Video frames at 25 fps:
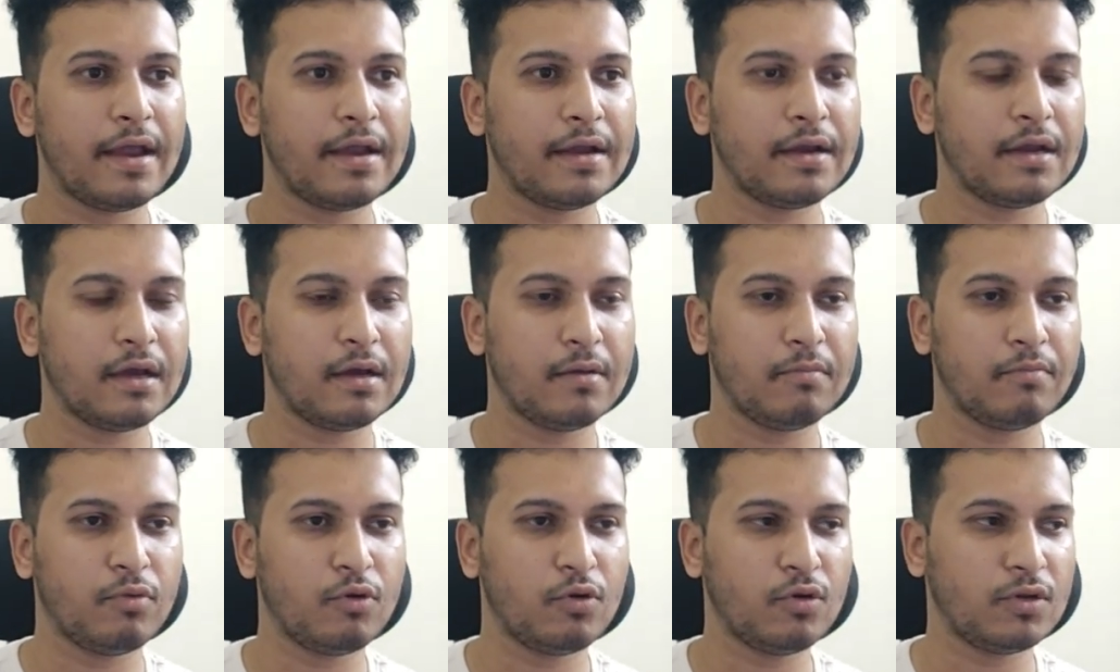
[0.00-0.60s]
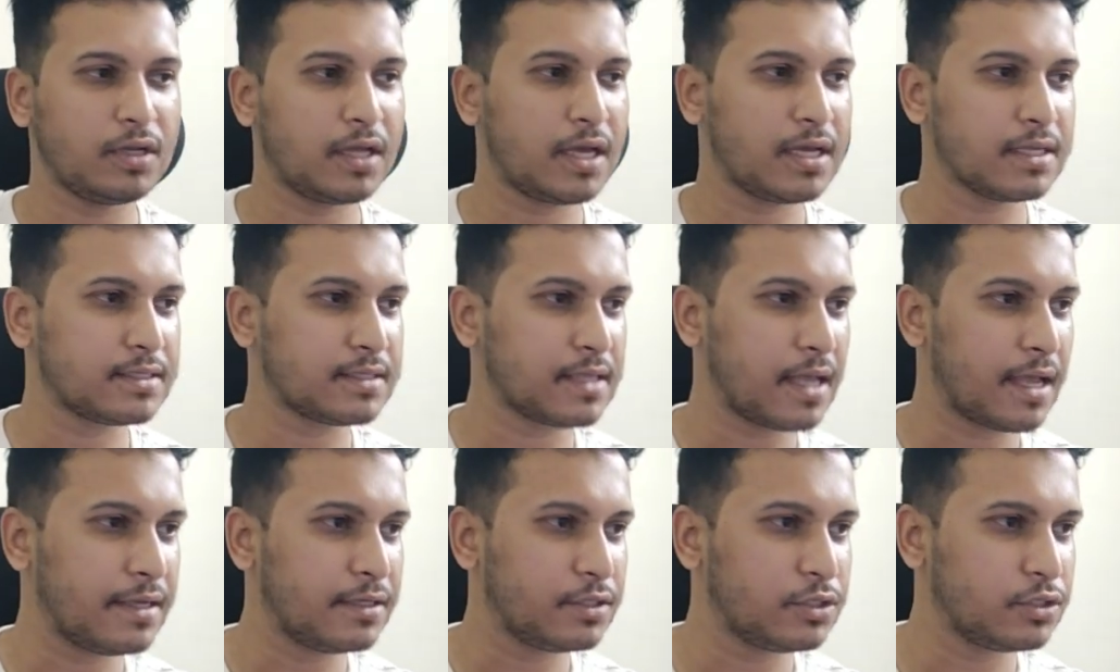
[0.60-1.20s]
एंड बोन uh, का
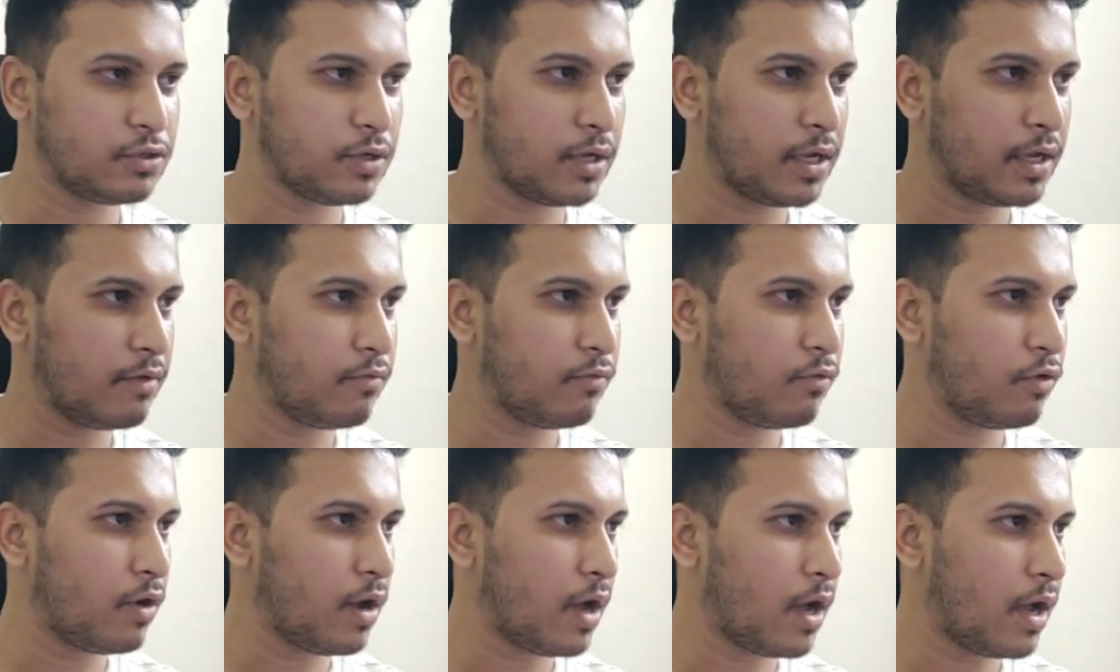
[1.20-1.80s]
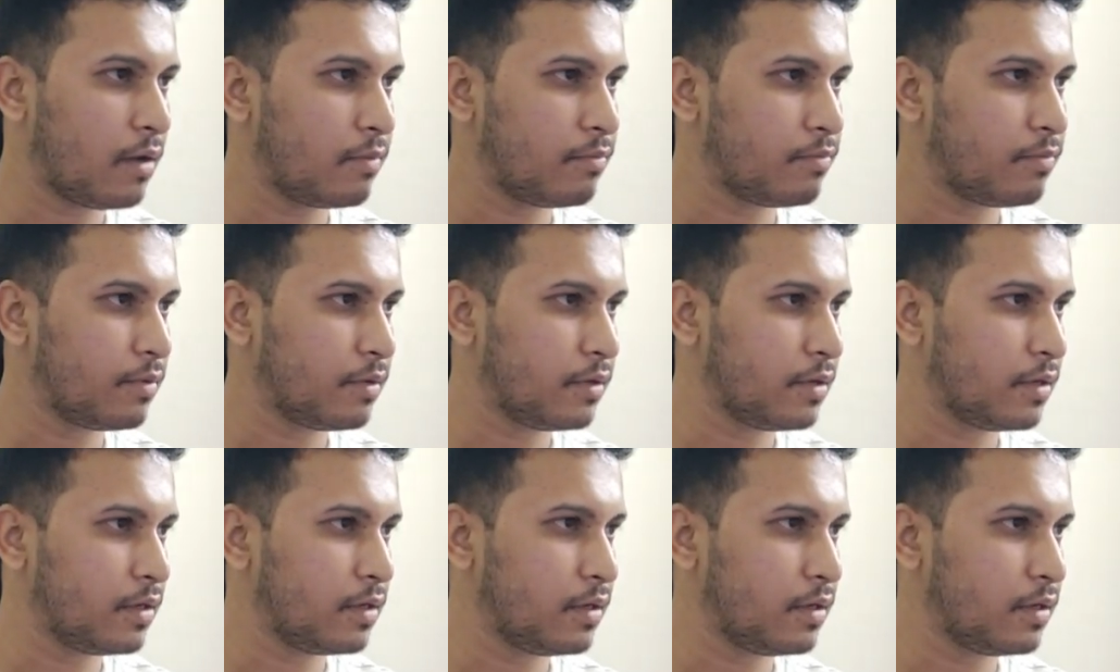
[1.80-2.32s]
साइज जो है वो आप